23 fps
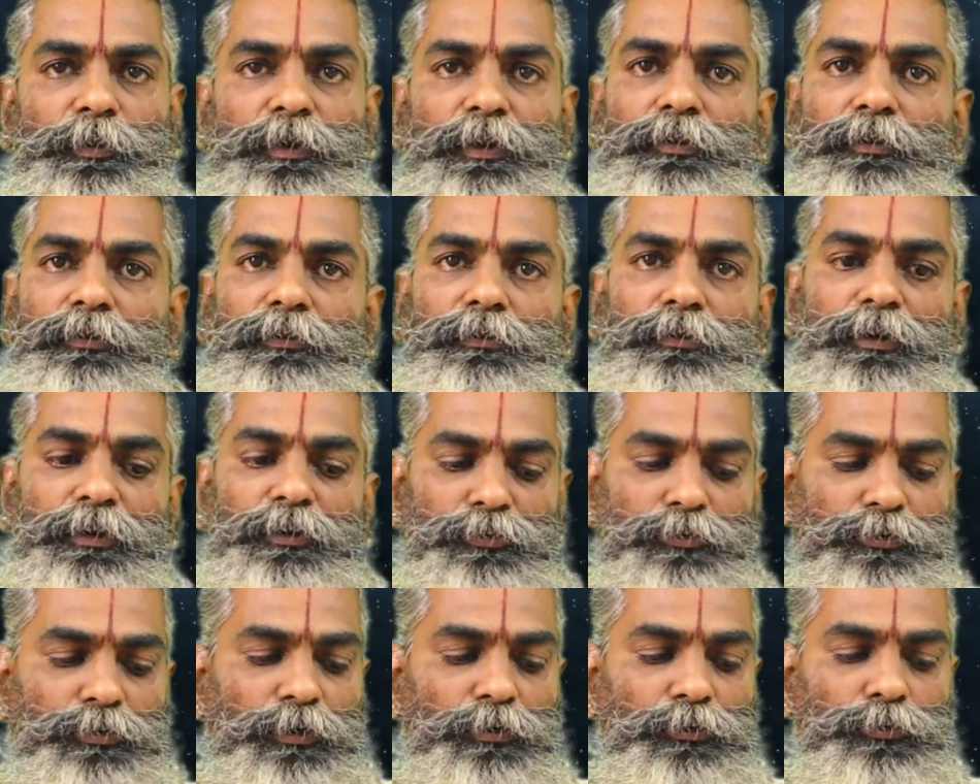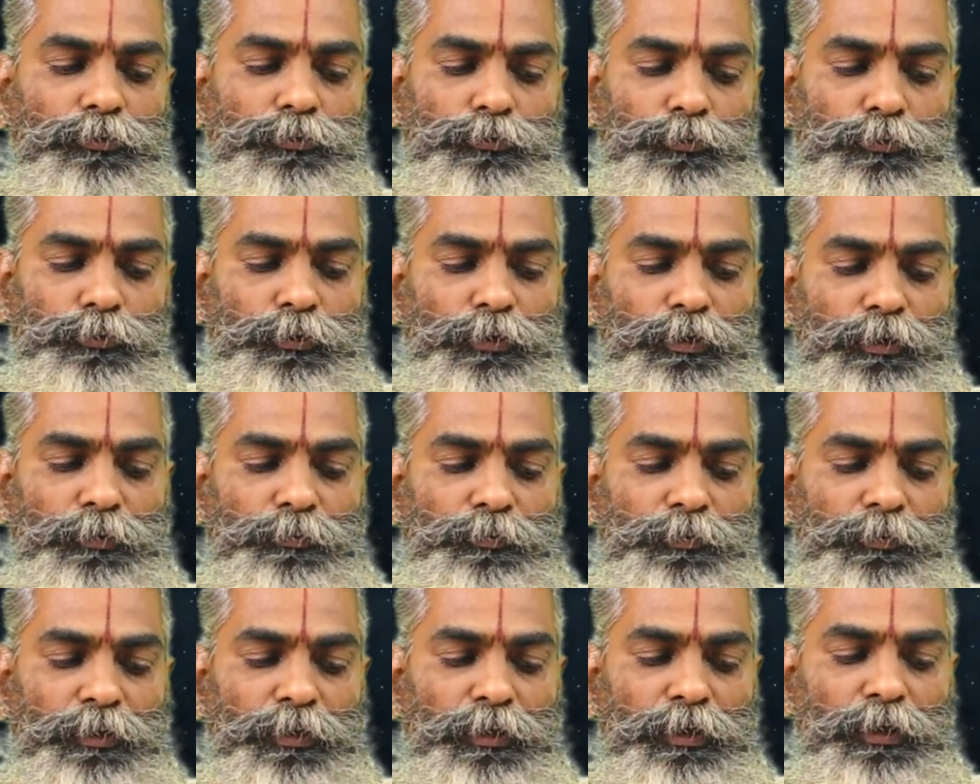పడే అవసరం ఉంటుంది
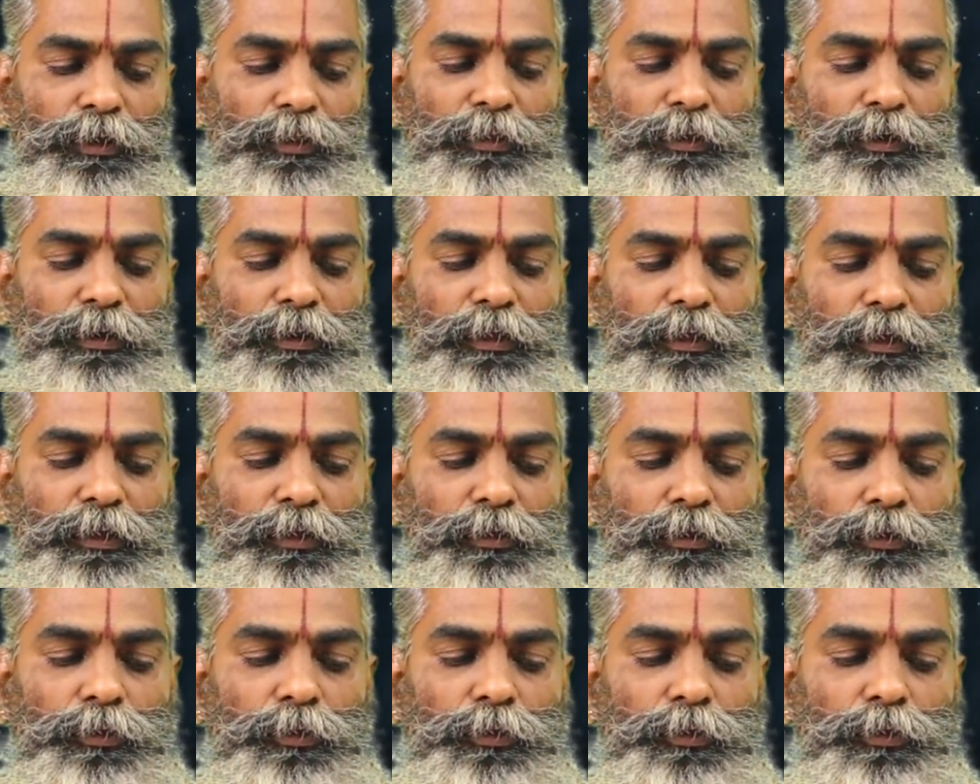ఎందుకంటే